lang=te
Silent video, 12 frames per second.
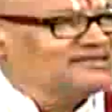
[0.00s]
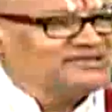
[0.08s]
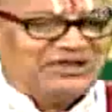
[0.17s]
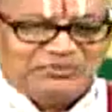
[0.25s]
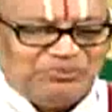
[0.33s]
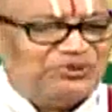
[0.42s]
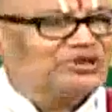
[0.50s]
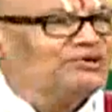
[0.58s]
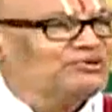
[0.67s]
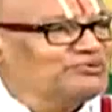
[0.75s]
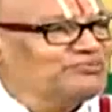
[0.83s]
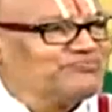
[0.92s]

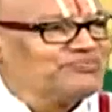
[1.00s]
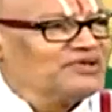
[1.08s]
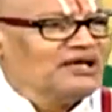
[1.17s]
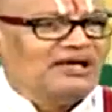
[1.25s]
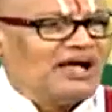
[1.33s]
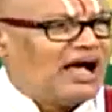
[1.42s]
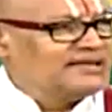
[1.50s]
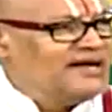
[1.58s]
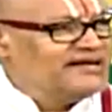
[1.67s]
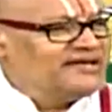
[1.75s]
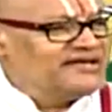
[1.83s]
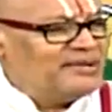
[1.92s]
చెడిపోతావు
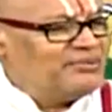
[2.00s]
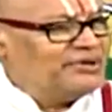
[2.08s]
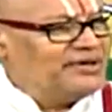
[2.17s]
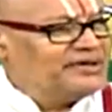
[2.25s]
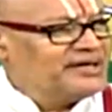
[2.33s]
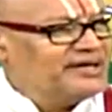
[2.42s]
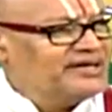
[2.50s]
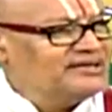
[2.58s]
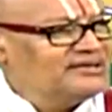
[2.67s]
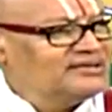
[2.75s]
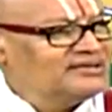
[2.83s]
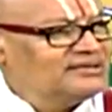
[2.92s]
అదేంటి చెడిపోవడం ఏంటండి
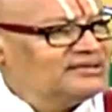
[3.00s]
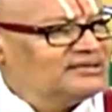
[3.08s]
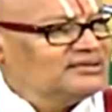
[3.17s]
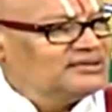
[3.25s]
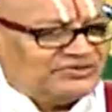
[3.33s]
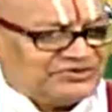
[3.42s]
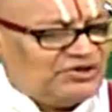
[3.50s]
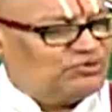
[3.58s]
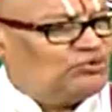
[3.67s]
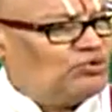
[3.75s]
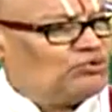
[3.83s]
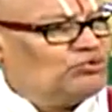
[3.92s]
నేను చెడు
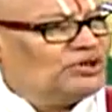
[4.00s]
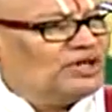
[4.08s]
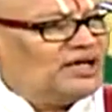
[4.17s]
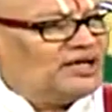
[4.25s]
కోరుకుంటాను